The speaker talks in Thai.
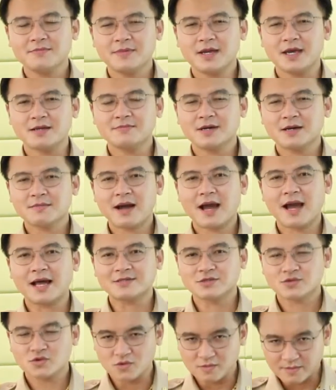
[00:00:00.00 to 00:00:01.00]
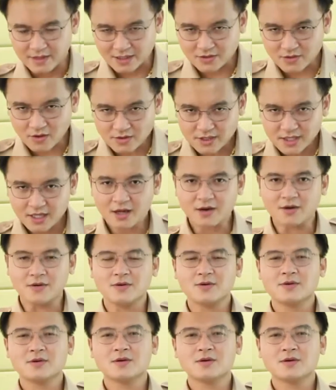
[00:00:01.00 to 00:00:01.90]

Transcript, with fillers: เปลี่ยนเมืองผ่านสู่เมืองท่องเที่ยว